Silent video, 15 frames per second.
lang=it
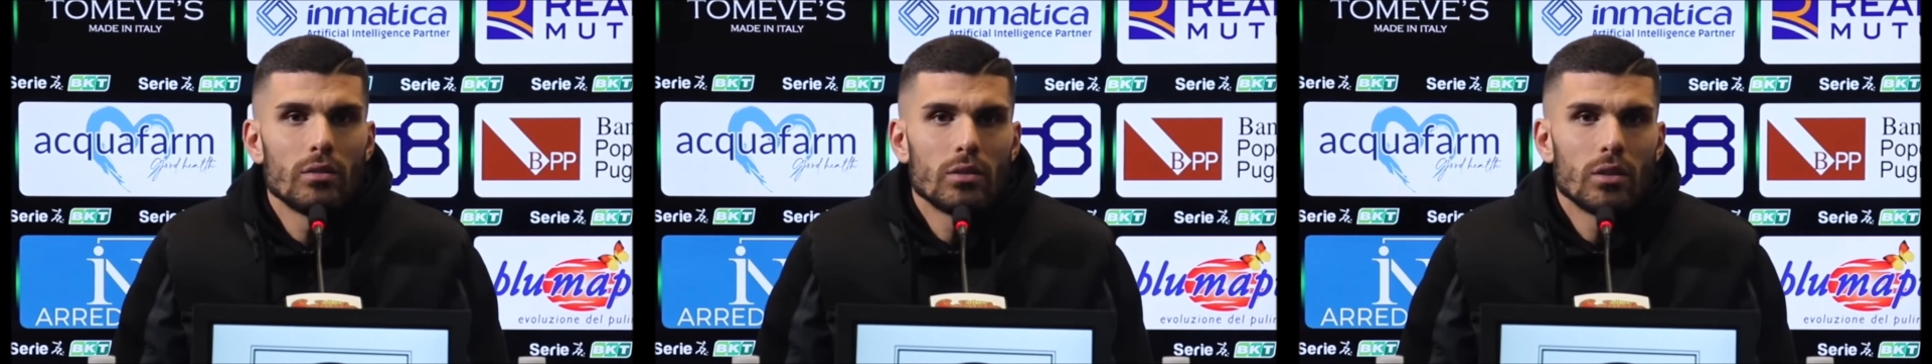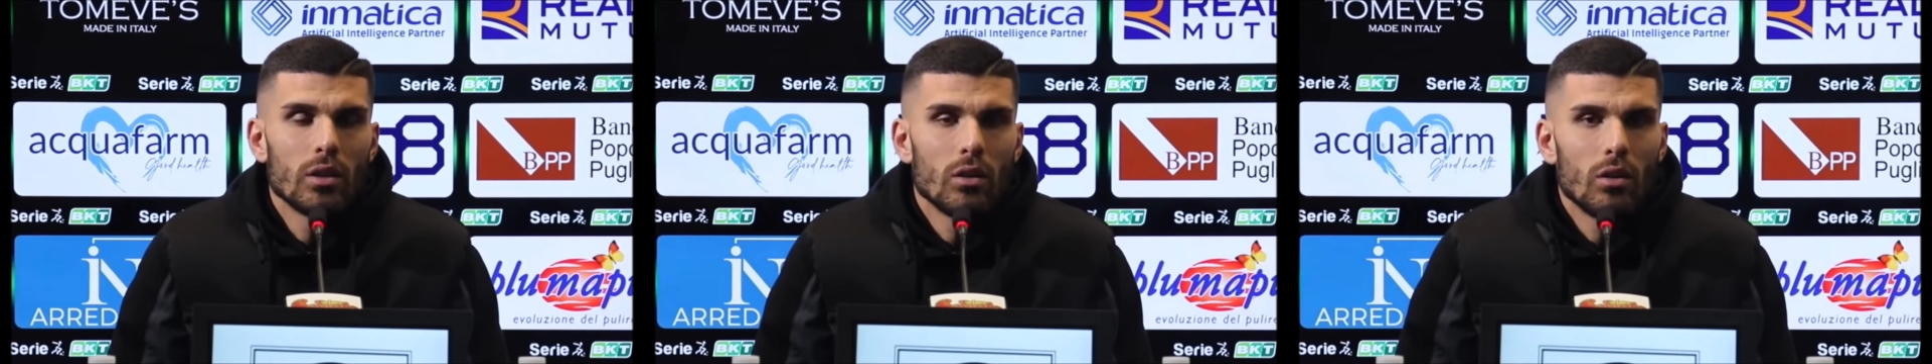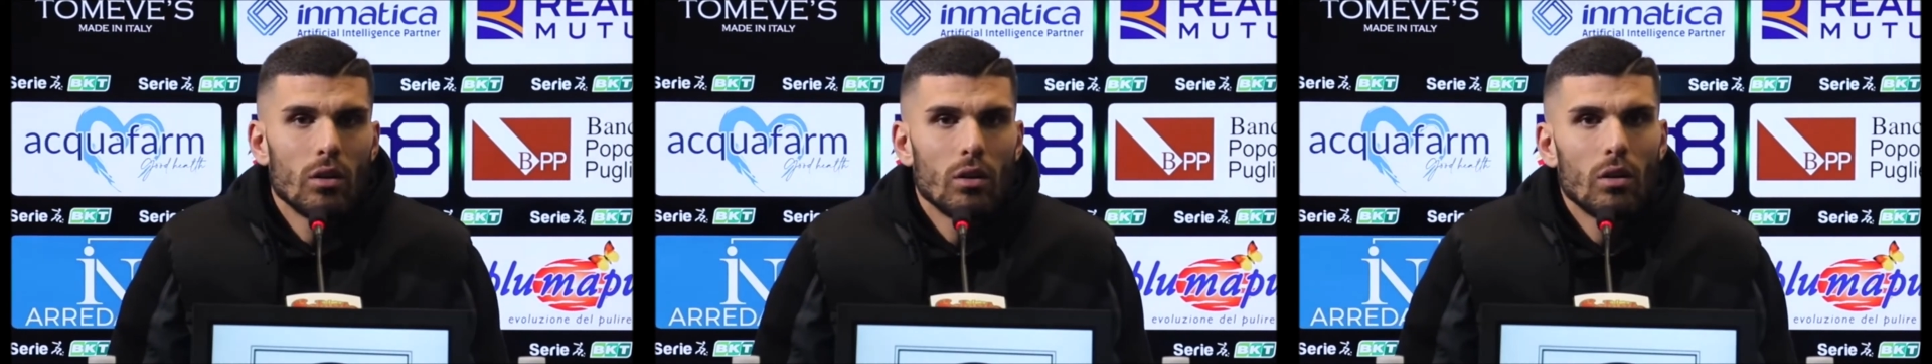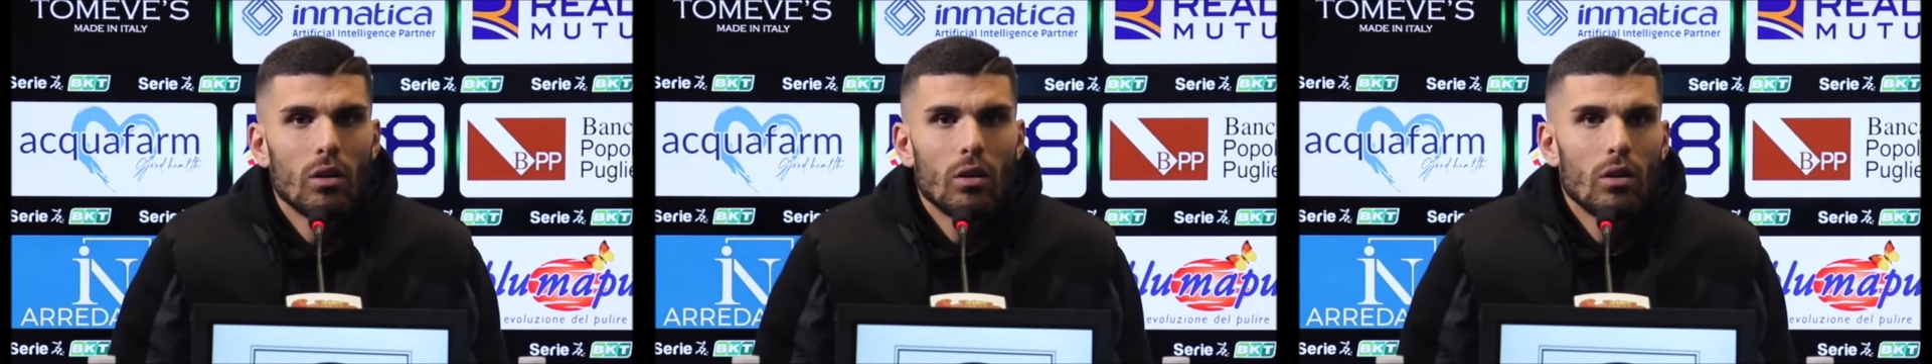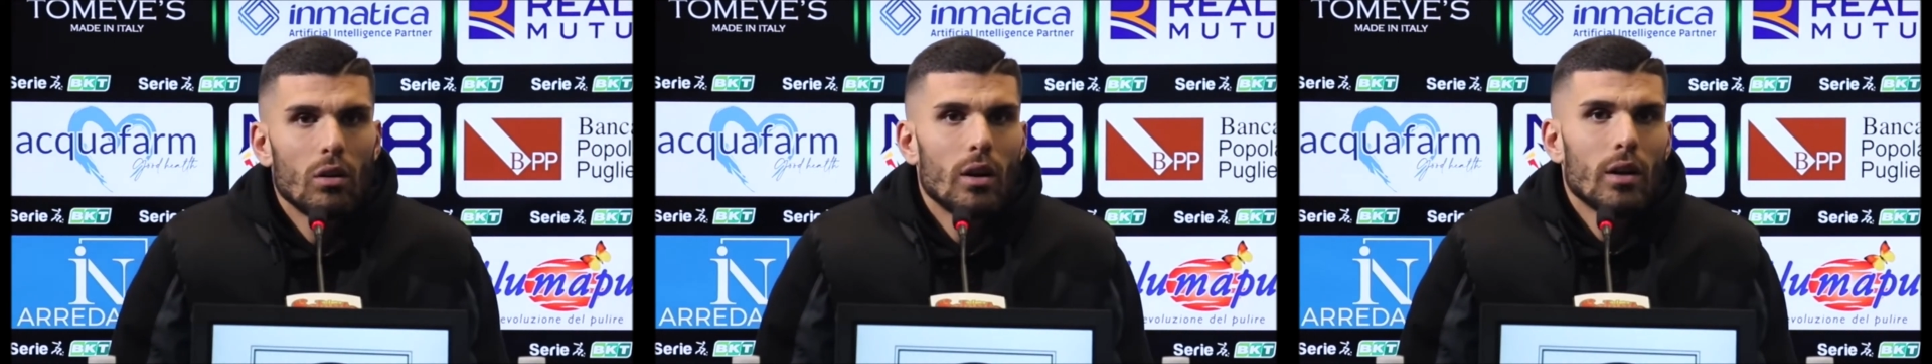
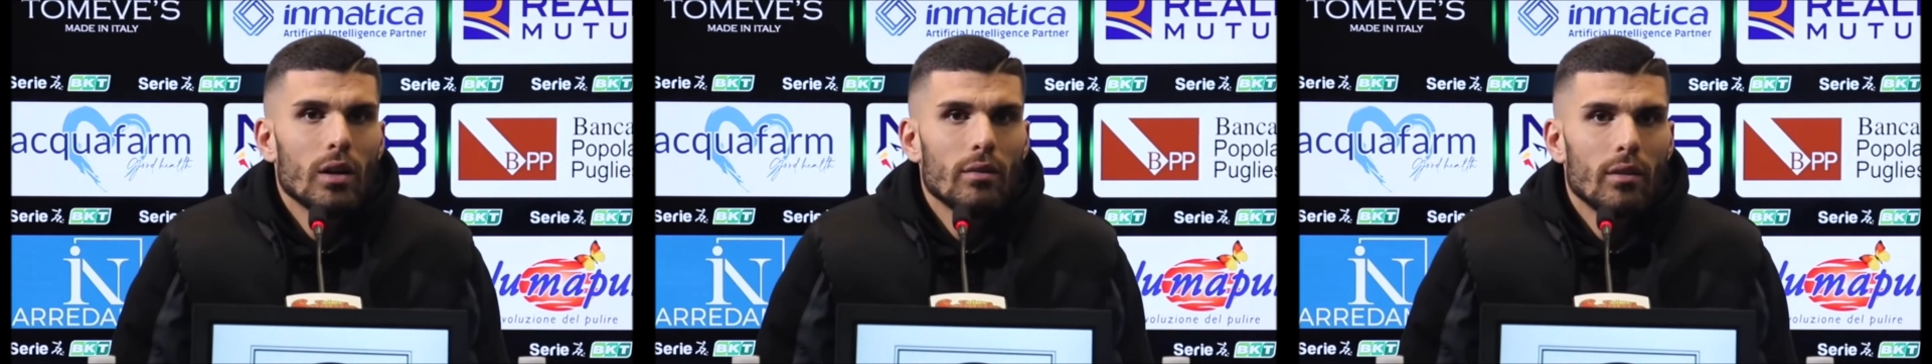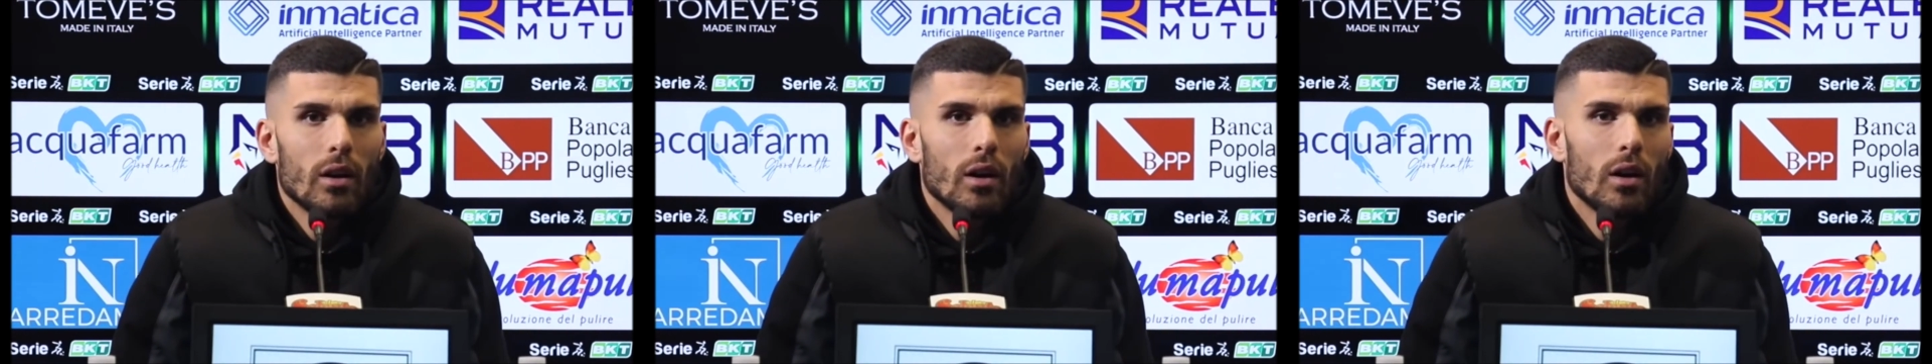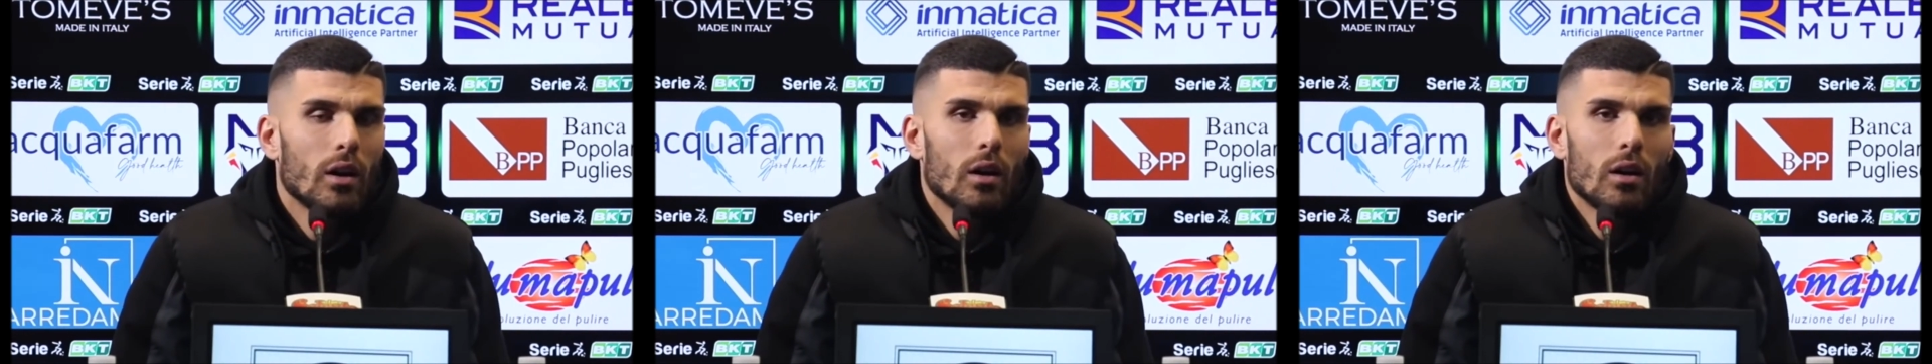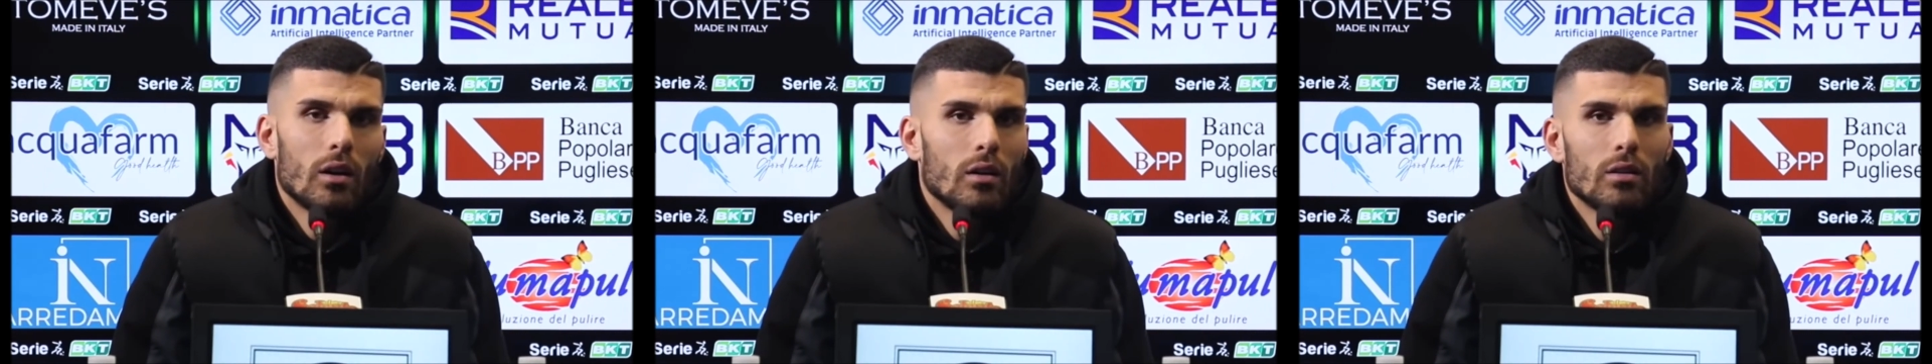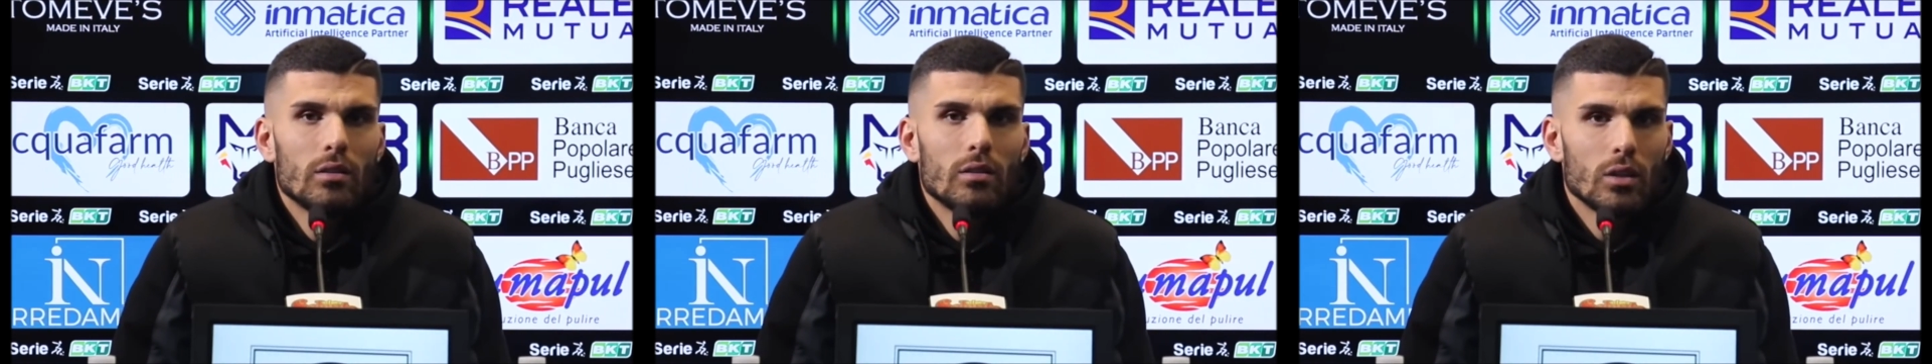singolo arriva da